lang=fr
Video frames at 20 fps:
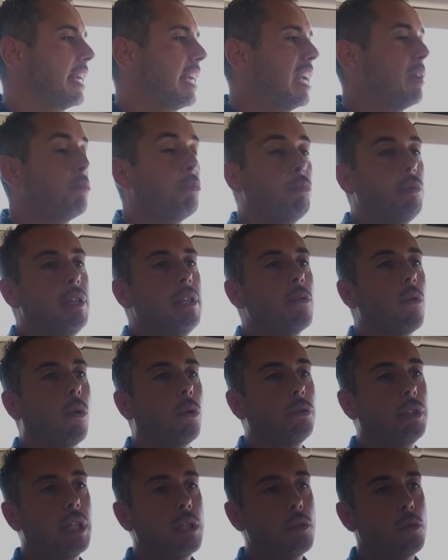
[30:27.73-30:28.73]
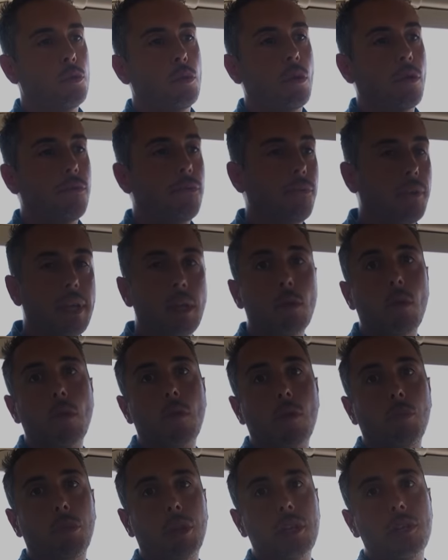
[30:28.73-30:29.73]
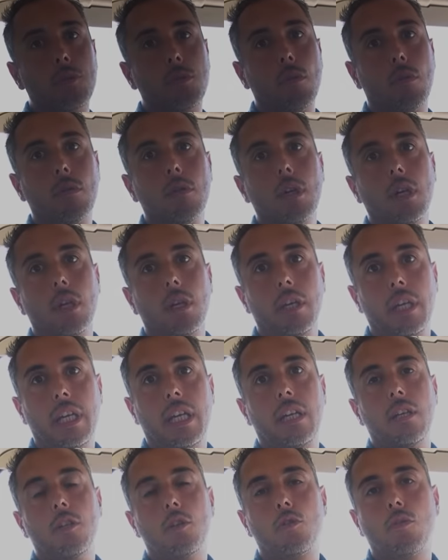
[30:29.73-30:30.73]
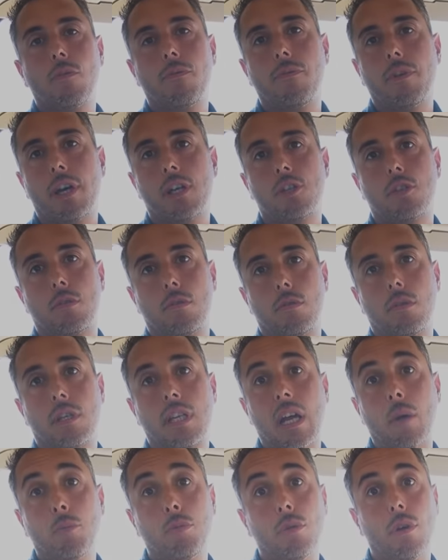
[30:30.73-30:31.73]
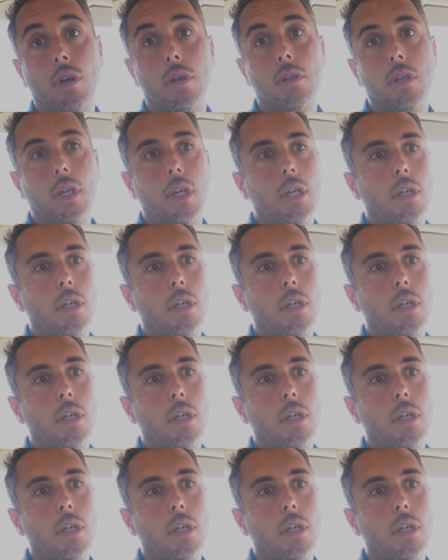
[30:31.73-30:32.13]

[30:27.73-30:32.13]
Et puis on est sur frigo compression et chauffage euh, carburant.